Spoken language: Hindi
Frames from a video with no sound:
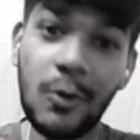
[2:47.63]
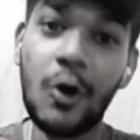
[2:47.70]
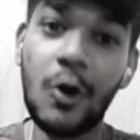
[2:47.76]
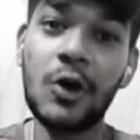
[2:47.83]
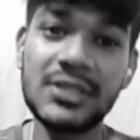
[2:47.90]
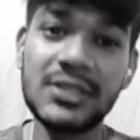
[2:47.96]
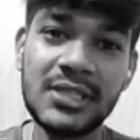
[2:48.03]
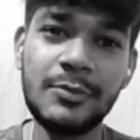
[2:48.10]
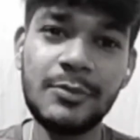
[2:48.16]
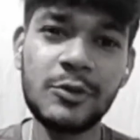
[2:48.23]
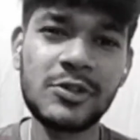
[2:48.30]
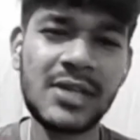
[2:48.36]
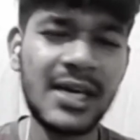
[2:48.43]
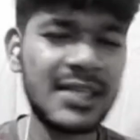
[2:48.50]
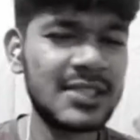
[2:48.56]
बहुत सही
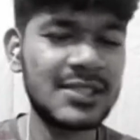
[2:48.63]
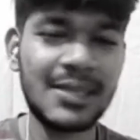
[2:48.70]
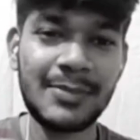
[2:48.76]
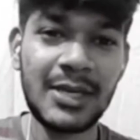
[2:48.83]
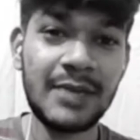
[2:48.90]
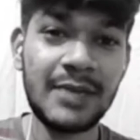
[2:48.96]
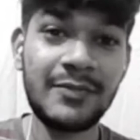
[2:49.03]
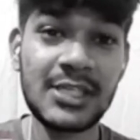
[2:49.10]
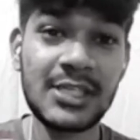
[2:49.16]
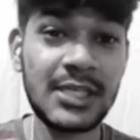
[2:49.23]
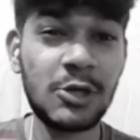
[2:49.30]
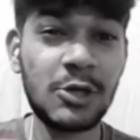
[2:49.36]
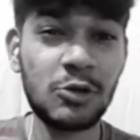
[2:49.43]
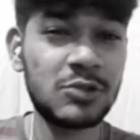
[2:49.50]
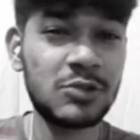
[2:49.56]
म्यूजिक है जितना मैंने विजय डी
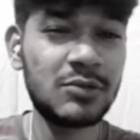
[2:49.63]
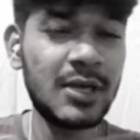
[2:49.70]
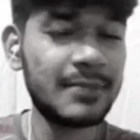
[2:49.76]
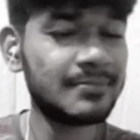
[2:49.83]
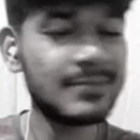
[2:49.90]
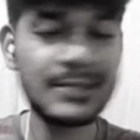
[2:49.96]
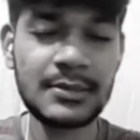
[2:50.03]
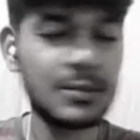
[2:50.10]
को सुना है